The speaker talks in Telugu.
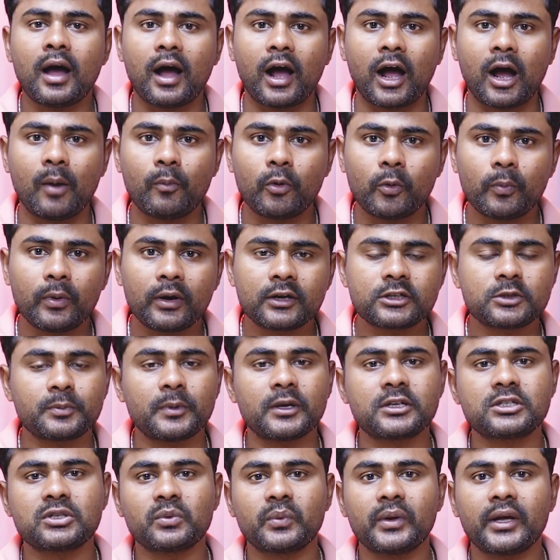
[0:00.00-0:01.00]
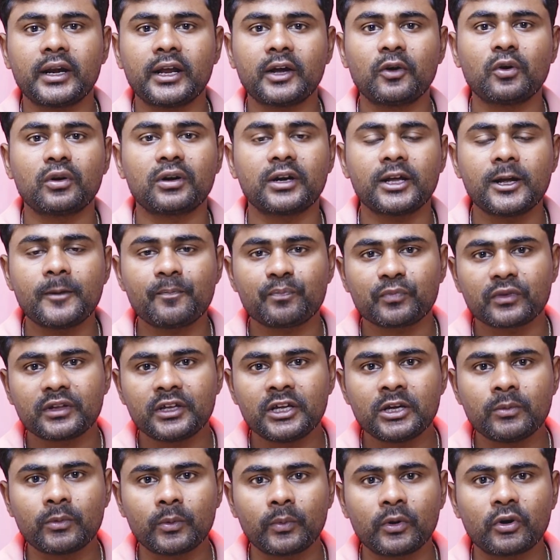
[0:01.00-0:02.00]
ఆ మొబైల్ స్పిక్స్ వేరేగా ఉంటాయి
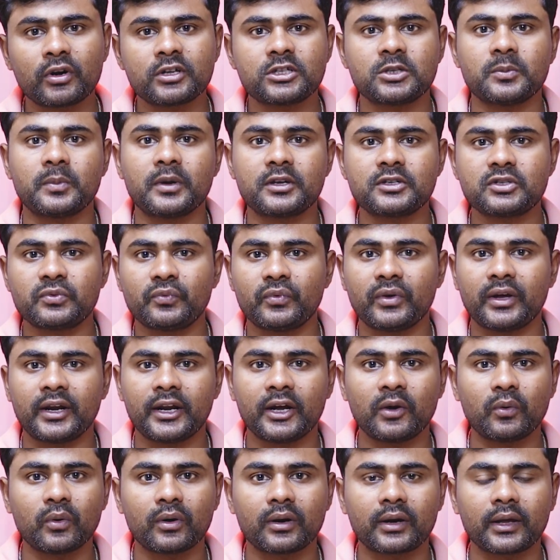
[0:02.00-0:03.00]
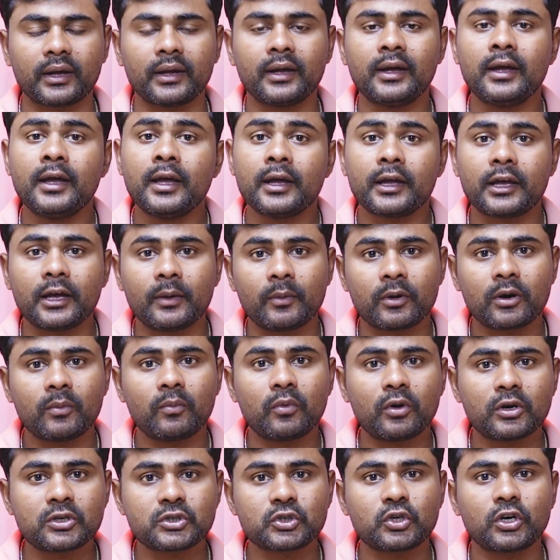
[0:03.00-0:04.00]
ఈ మొబైల్ ఉన్న స్పిక్స్ వేరేగా ఉంటాయి కెమెరా
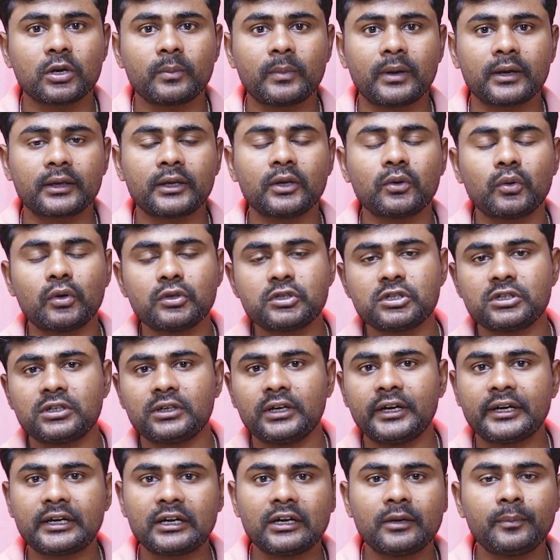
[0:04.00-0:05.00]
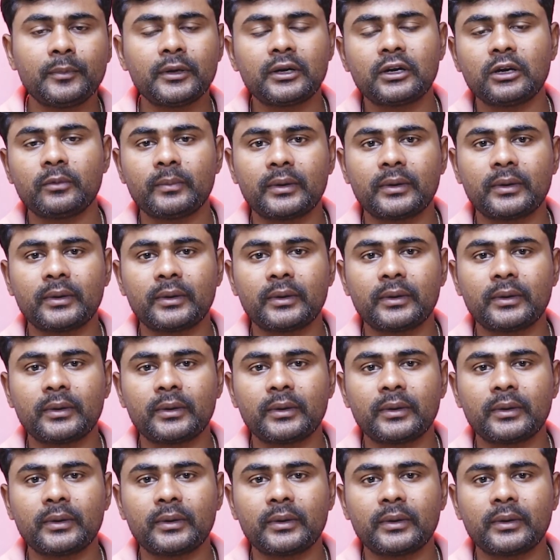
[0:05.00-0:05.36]
మోడ్స్ కూడా మనకి కొంచెం లిటిల్ బిట్లు